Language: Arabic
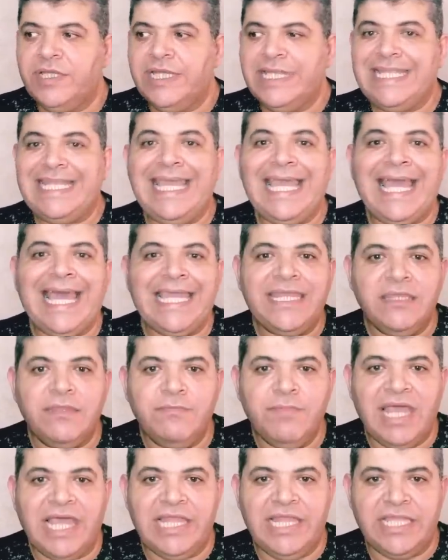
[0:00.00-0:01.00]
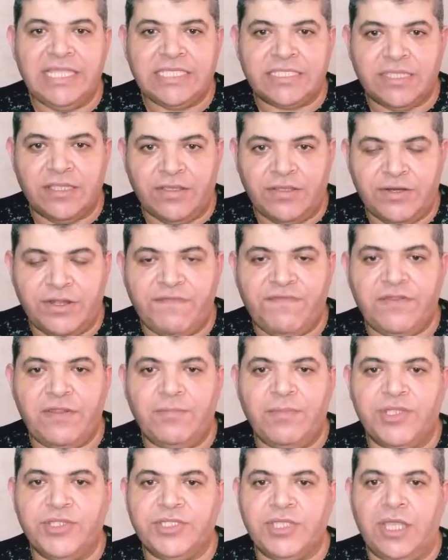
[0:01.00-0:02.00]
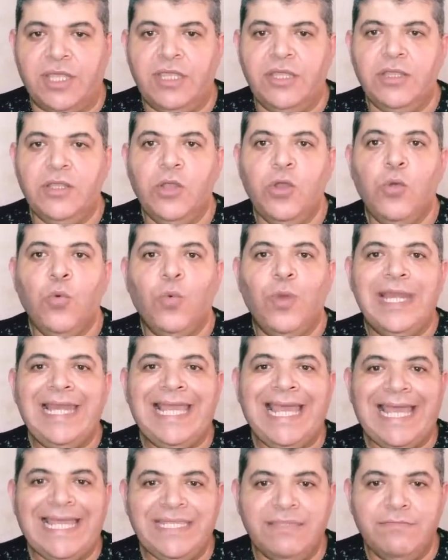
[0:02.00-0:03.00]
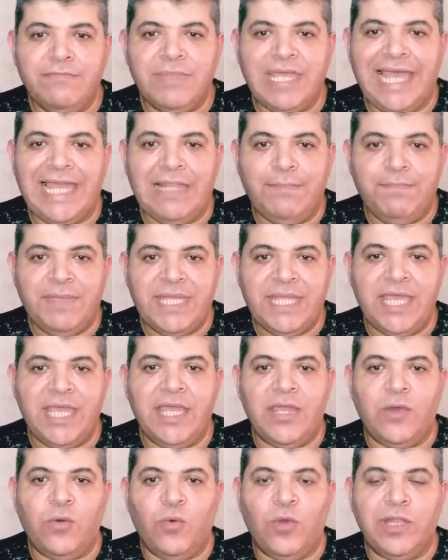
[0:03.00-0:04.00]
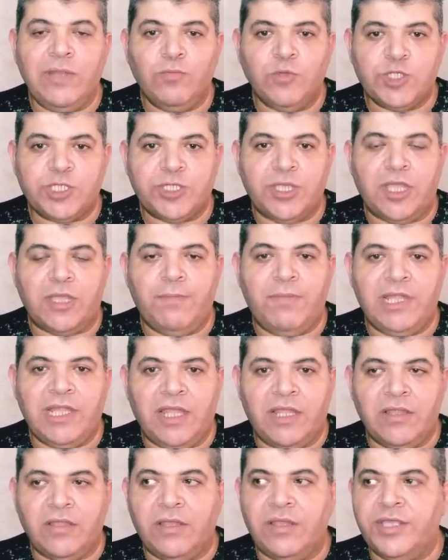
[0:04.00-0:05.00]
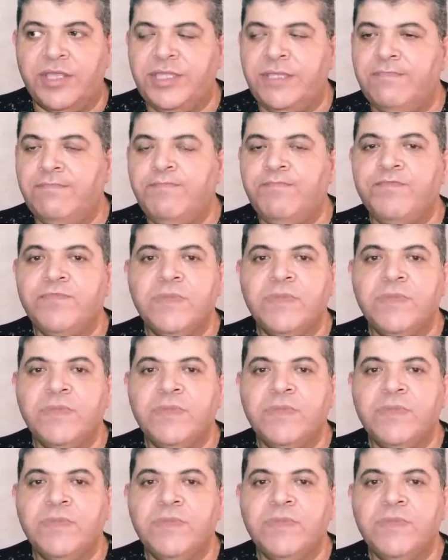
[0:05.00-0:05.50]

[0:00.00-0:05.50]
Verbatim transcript: لهدم الاستقرار في المنطقه ولهدم البناء والمستقبل القادم